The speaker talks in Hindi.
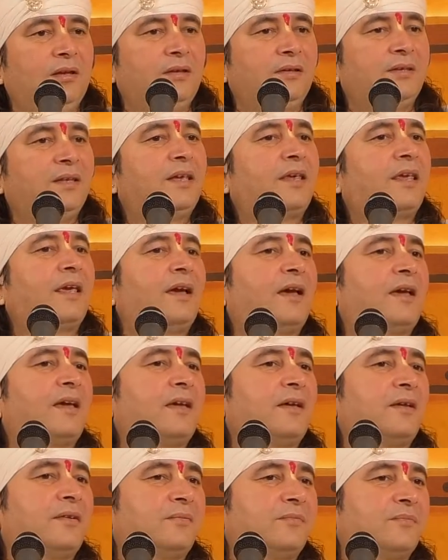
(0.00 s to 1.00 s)
ये क्या
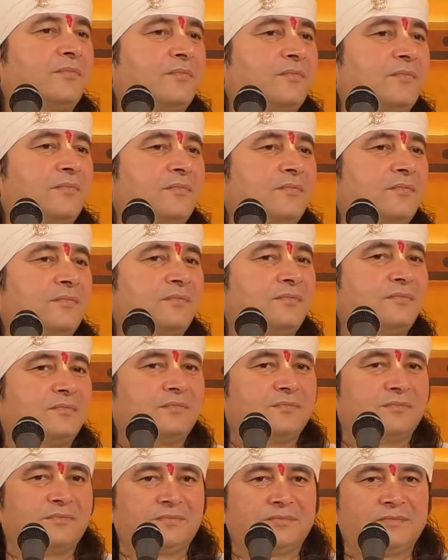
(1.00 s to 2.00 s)
है
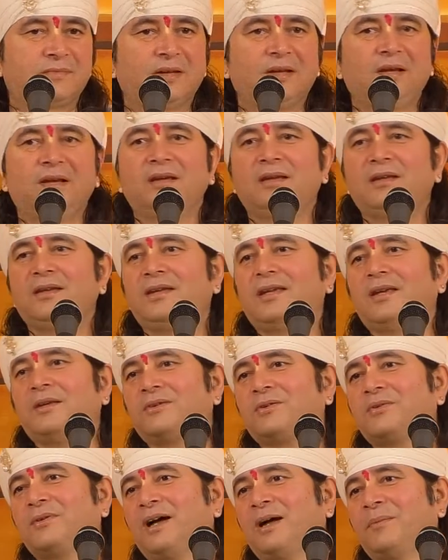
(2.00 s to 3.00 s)
ये
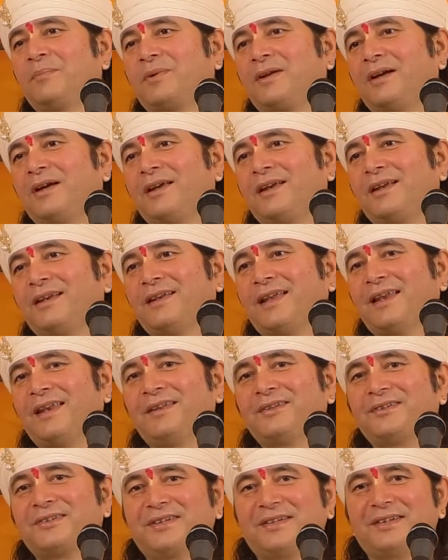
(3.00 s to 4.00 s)
तो आपका एक
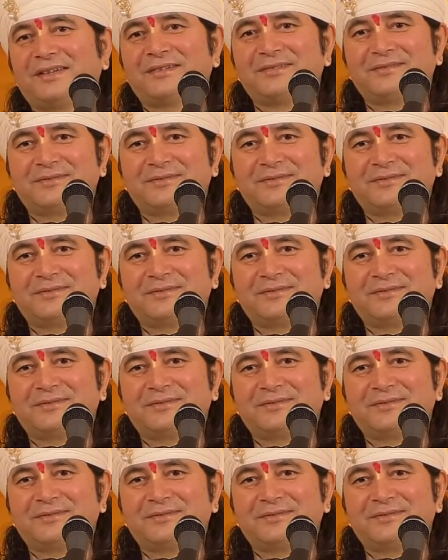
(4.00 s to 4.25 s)
लालच है